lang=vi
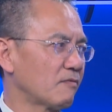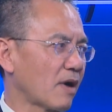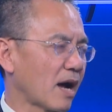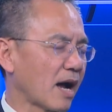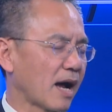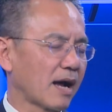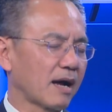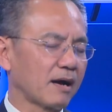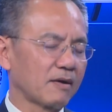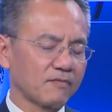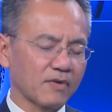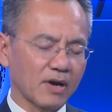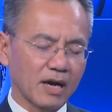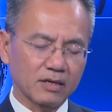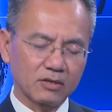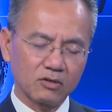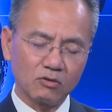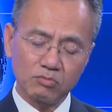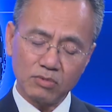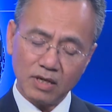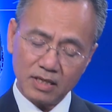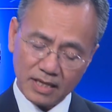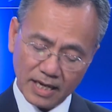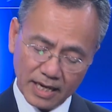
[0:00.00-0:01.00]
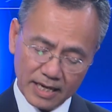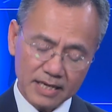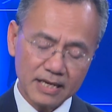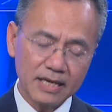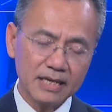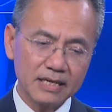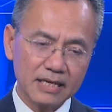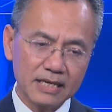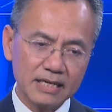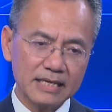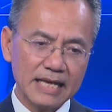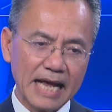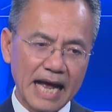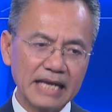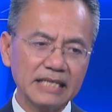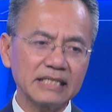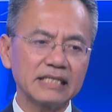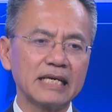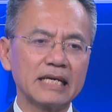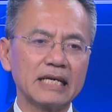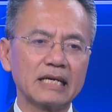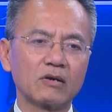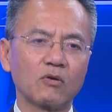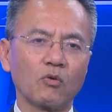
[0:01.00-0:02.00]
và và chúng ta thấy cái cái giá
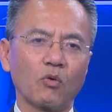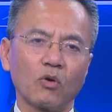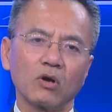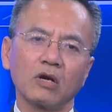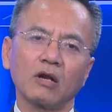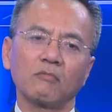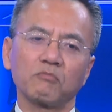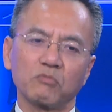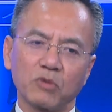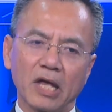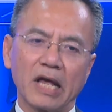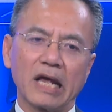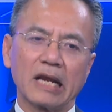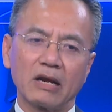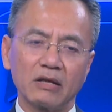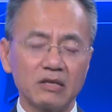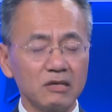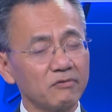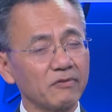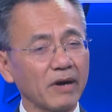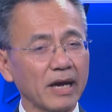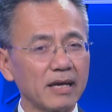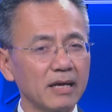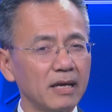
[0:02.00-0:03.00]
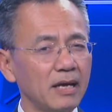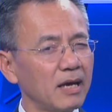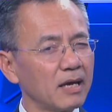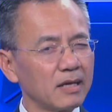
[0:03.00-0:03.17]
trị của cái đồng tiền nó như vậy